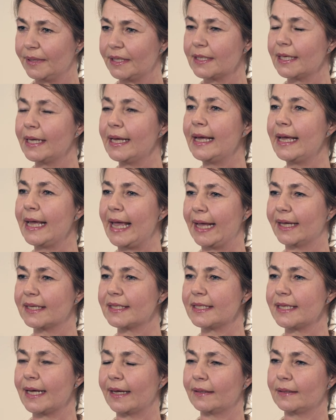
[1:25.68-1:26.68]
mit
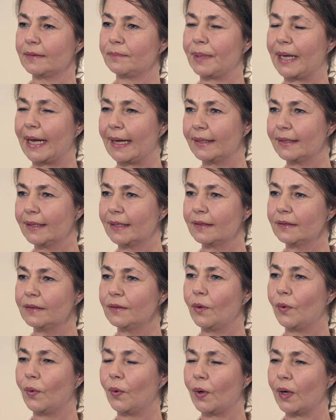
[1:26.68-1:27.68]
externen Partnern.
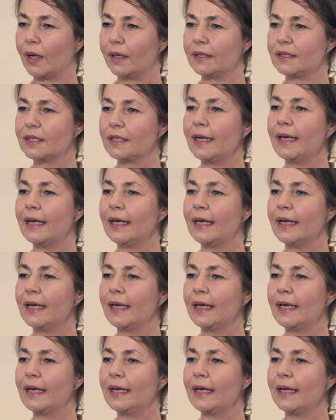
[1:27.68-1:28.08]
Und